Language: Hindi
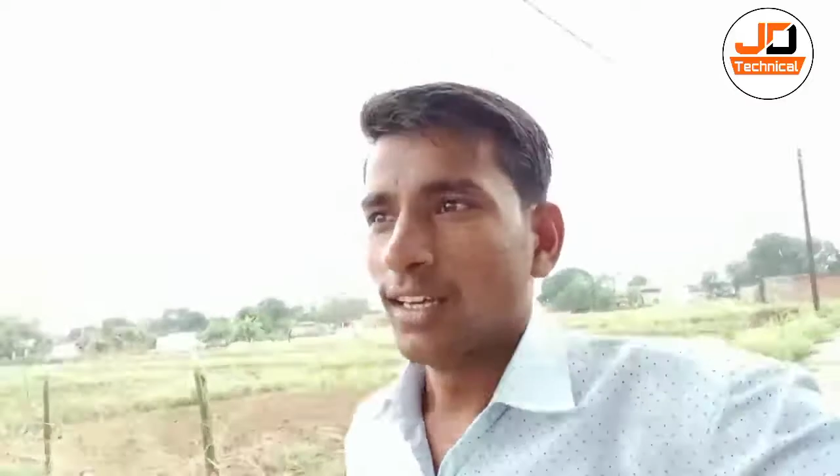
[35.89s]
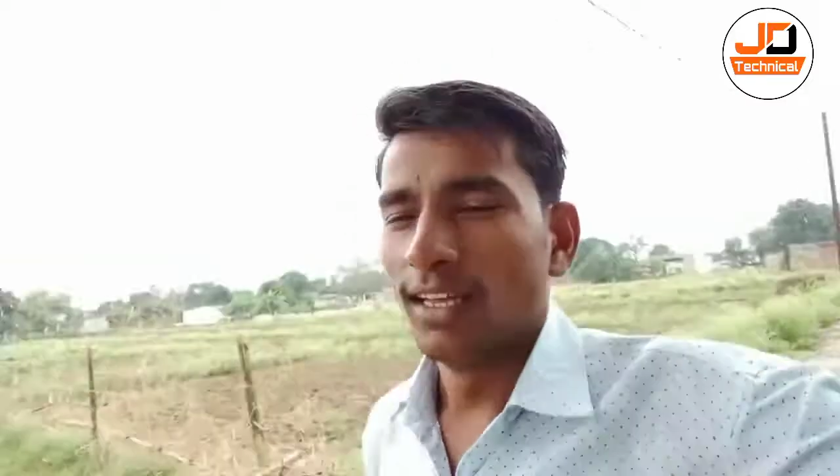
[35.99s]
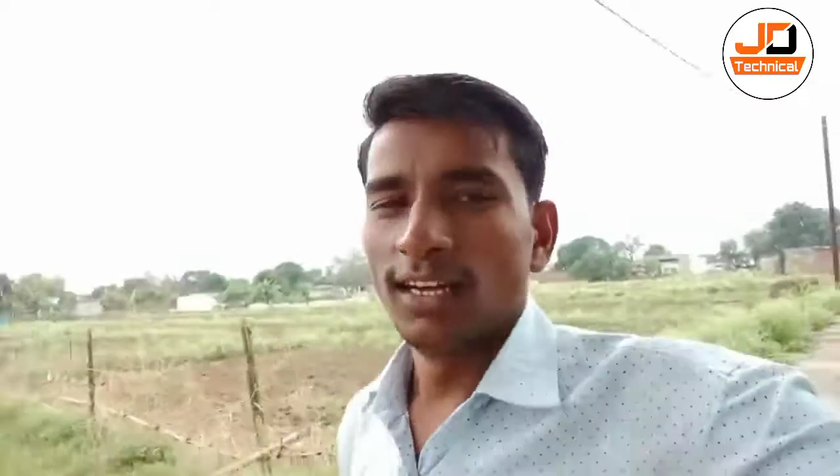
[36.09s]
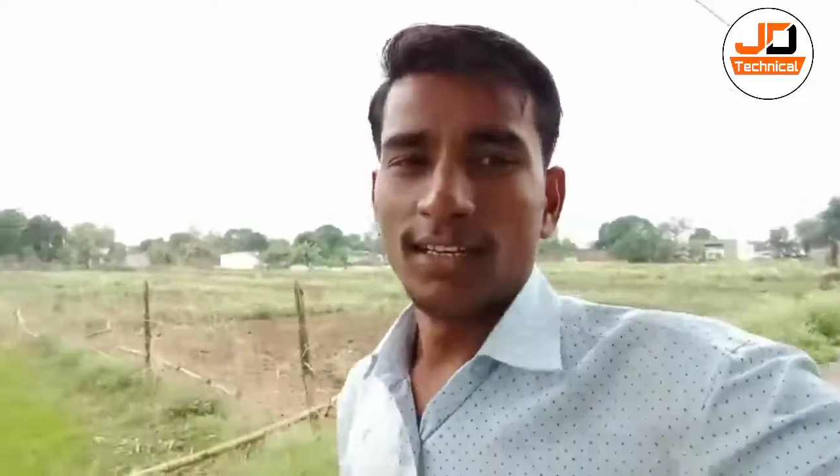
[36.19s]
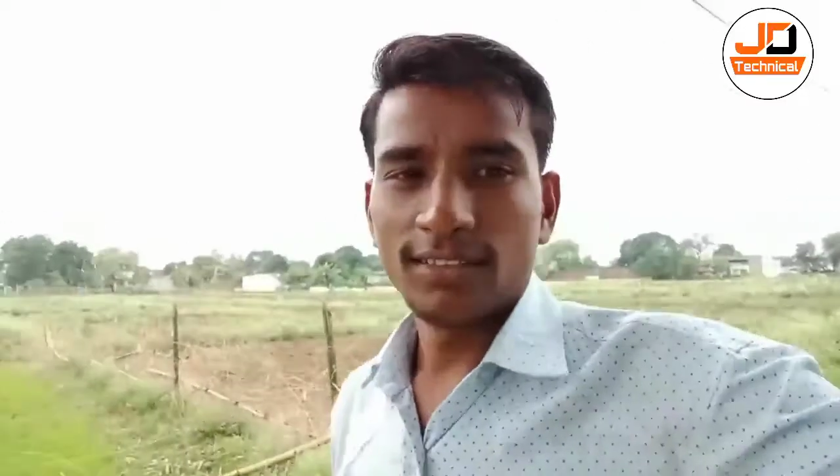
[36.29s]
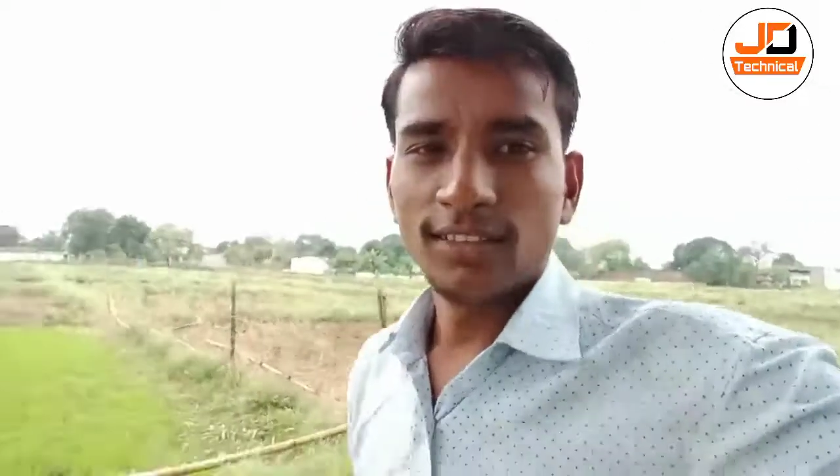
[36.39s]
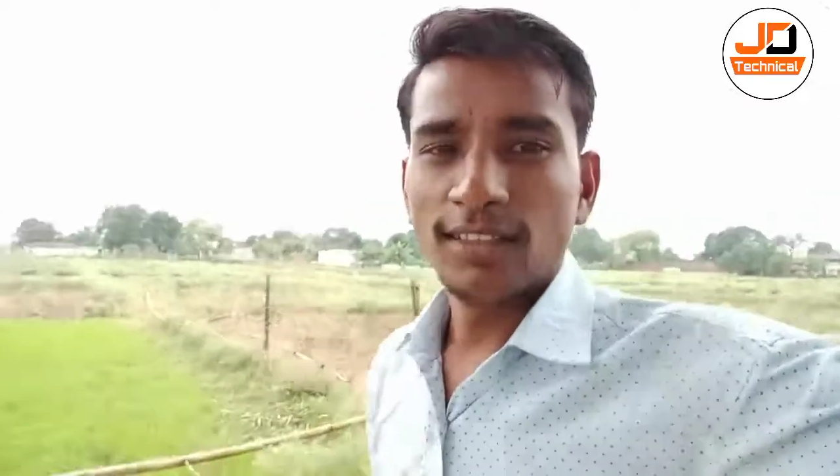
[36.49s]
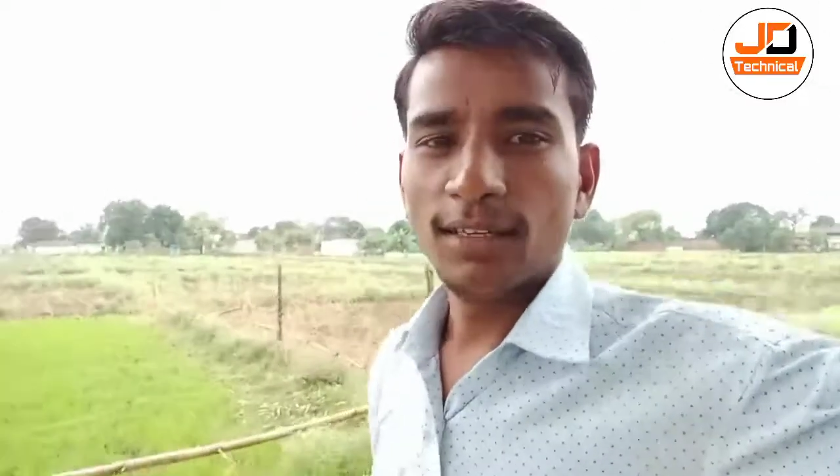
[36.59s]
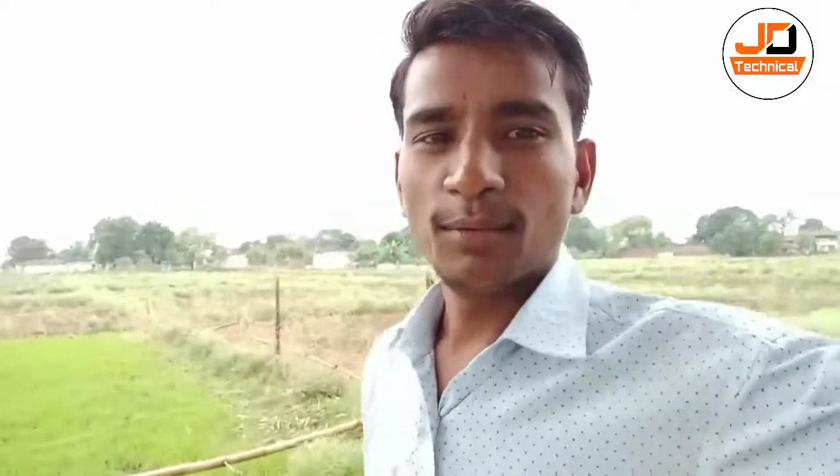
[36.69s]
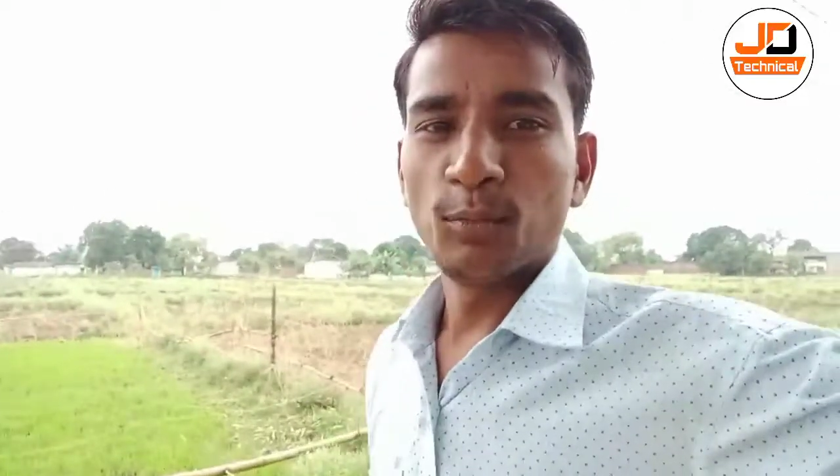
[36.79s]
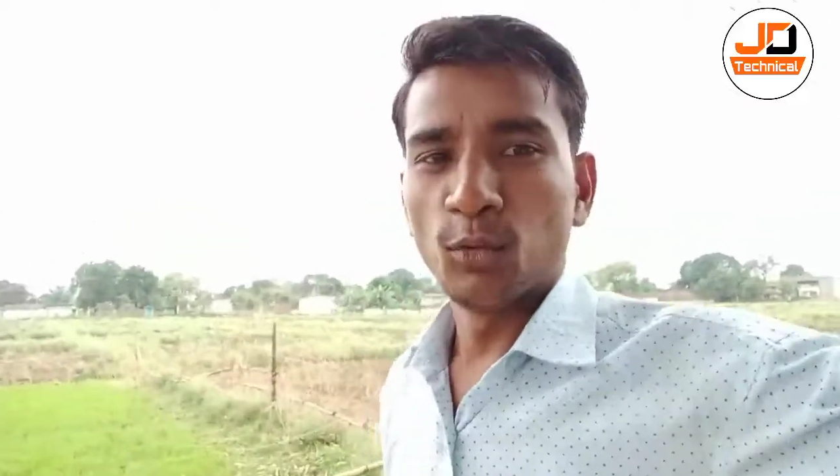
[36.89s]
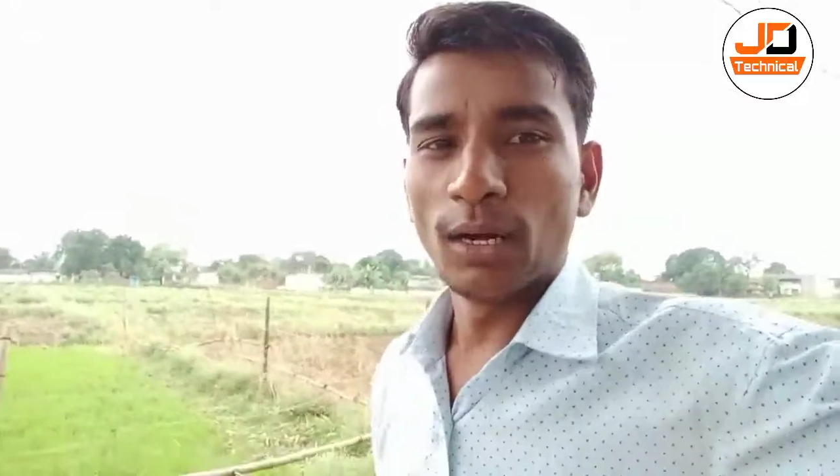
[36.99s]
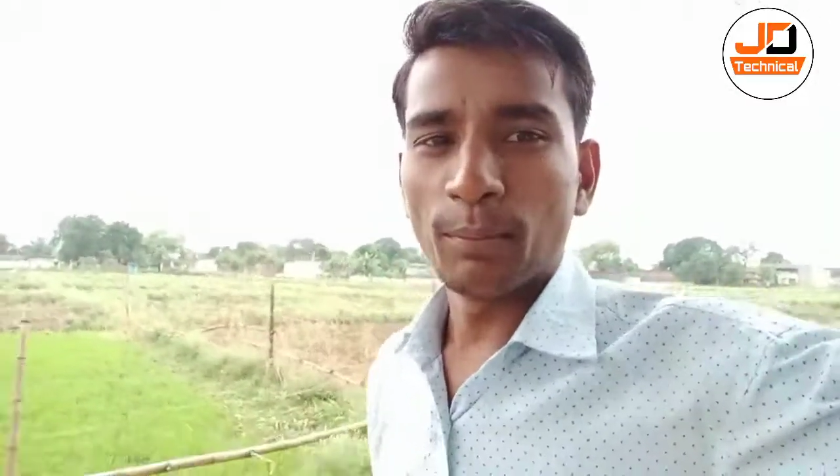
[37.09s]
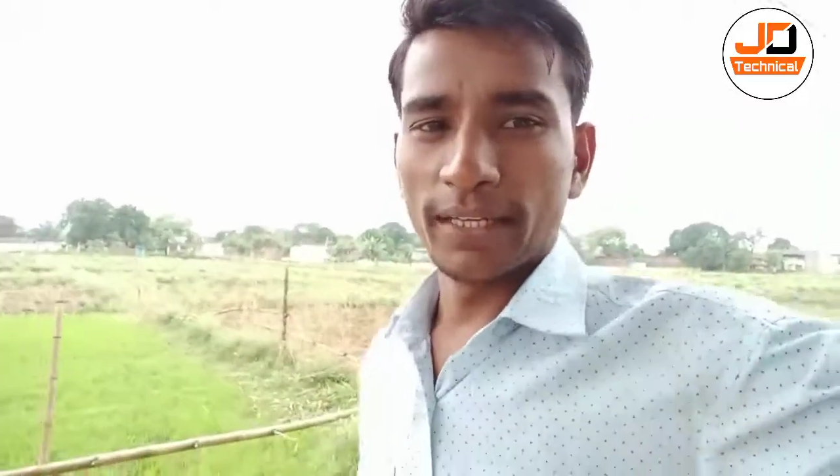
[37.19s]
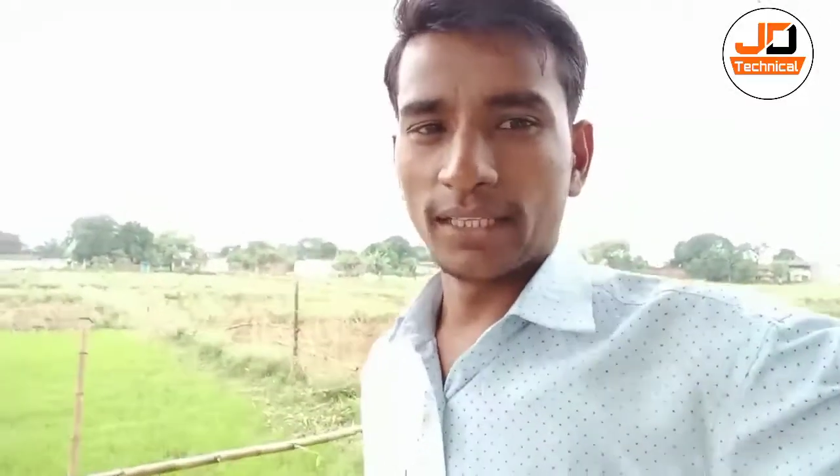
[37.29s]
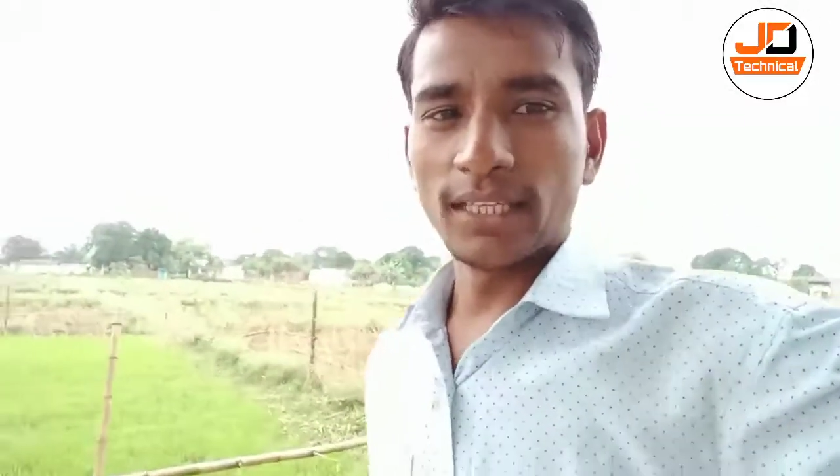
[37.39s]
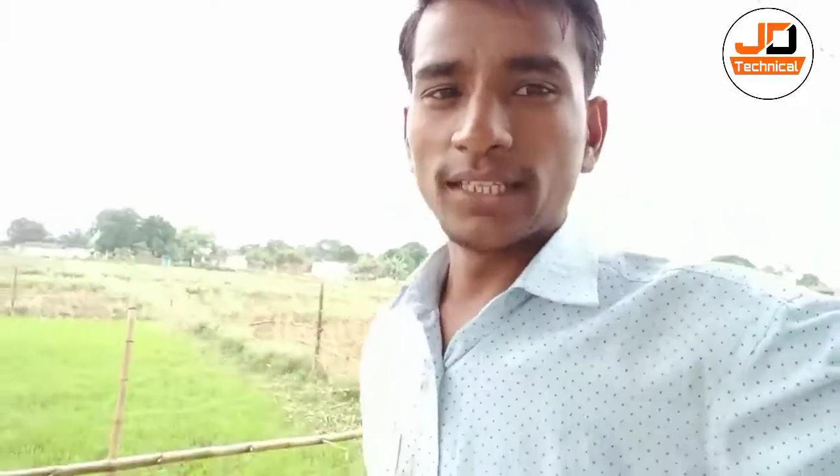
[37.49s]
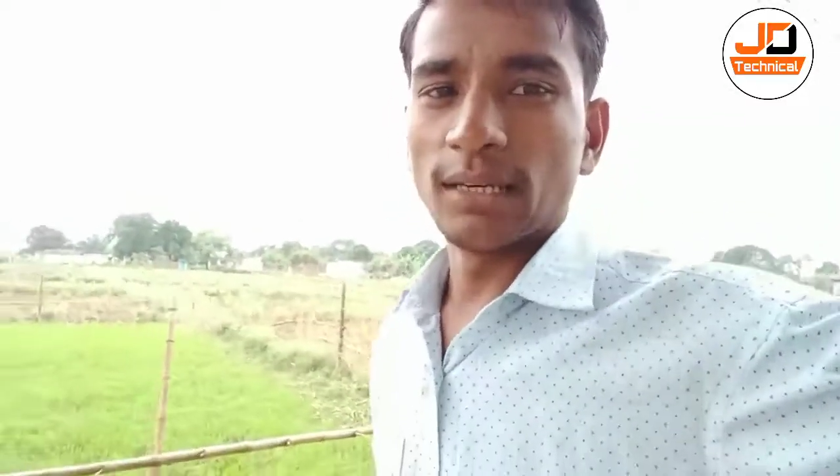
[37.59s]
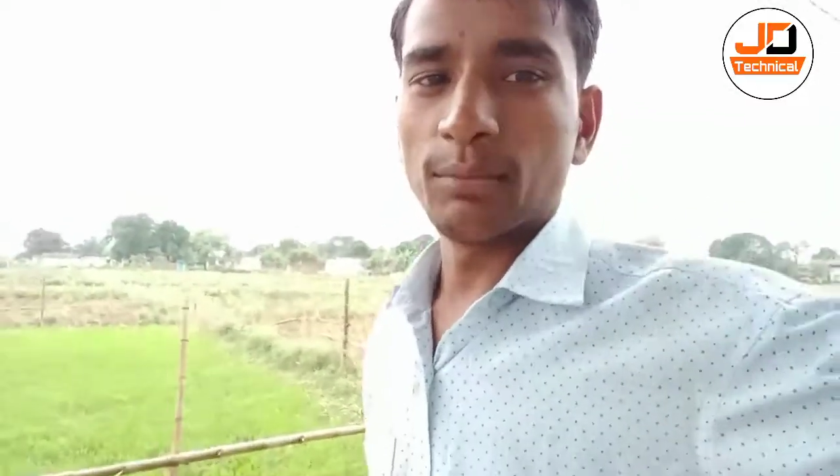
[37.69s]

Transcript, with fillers: यहां से पूरा पैदल जाना